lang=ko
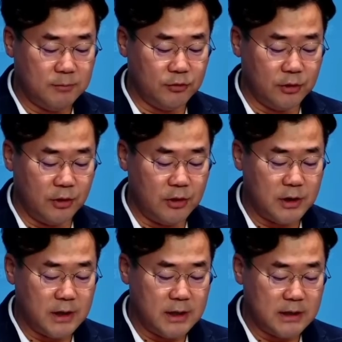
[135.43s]

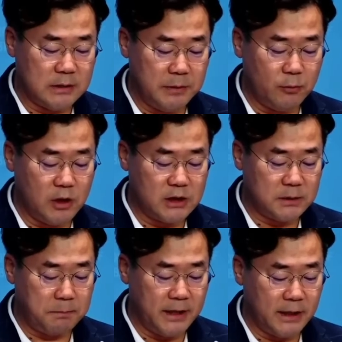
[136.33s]
27일부터 12월
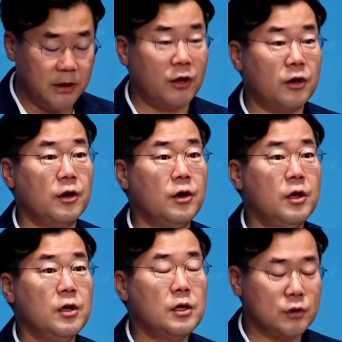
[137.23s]
18일경
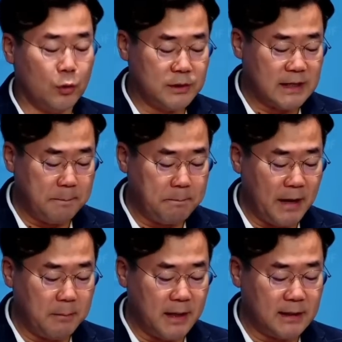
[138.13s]

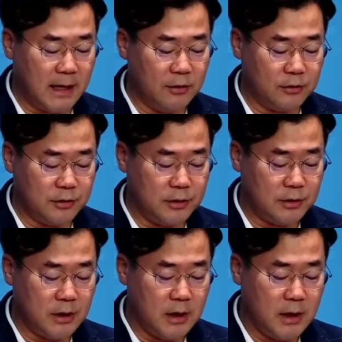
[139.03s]
1,300만
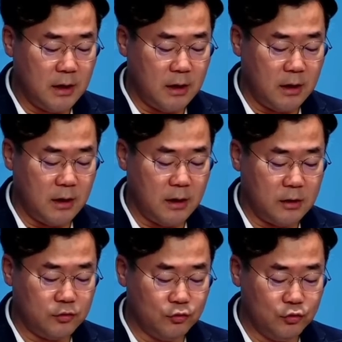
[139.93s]
달러를 어,
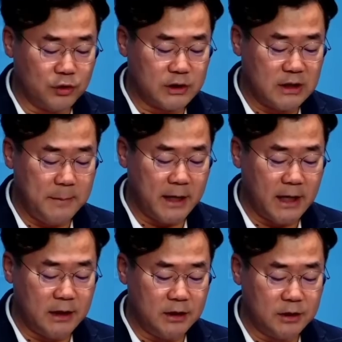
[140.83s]
중국
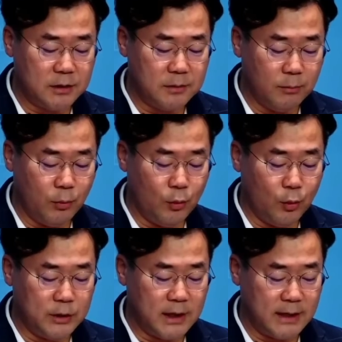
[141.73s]
심양에 있는 모
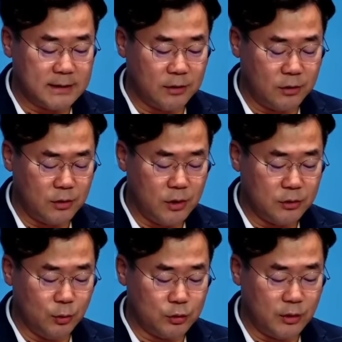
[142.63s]
호텔에서
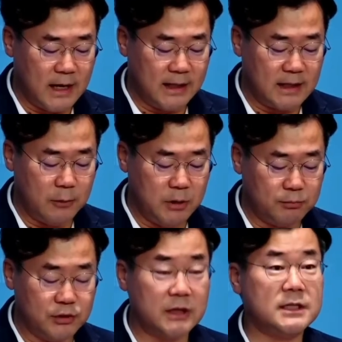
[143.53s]
조선 아태위
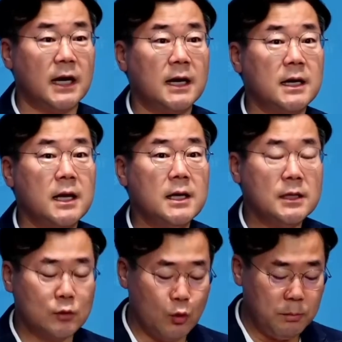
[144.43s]
부실장
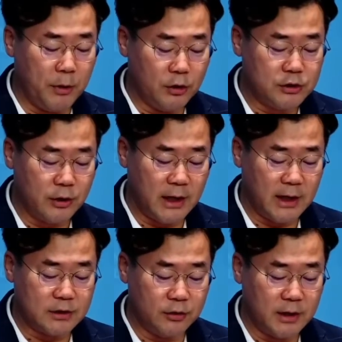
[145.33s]

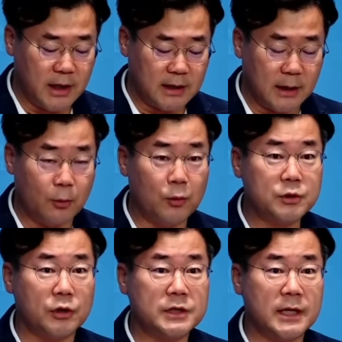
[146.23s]
송명철에게 전달했다고
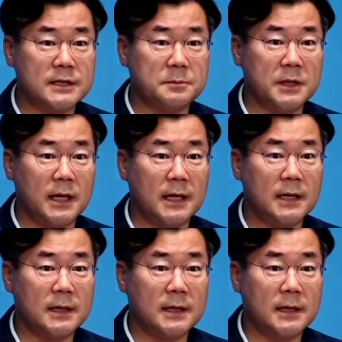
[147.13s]
적시했습니다.